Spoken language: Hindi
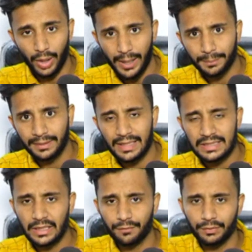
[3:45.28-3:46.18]
स्वाइप किए
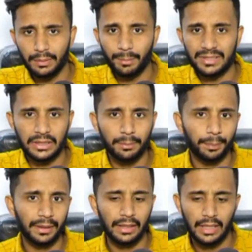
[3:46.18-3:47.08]
सिर्फ मशीन
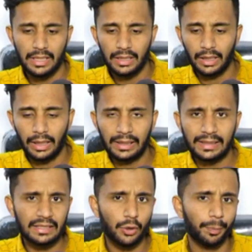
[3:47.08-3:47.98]
पर
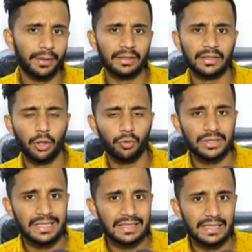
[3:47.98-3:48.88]
हल्का सा ऊपर रखते हैं और वो
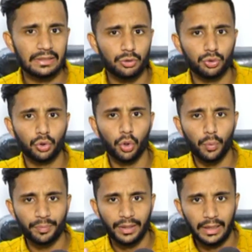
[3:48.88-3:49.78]
सेंसर से उसको
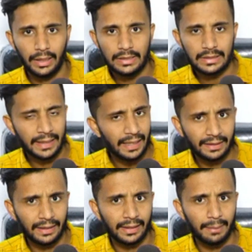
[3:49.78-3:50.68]
स्कैन
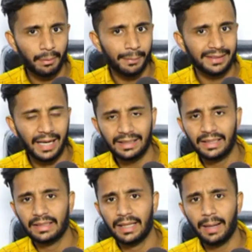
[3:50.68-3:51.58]
करके पेमेंट कार्ड
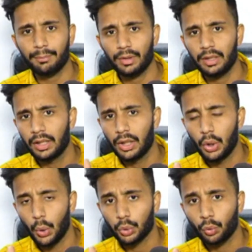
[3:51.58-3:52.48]
लेता है आप
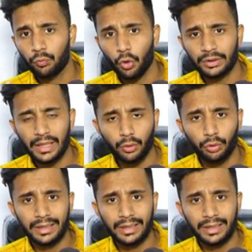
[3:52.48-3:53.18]
तो वो होता है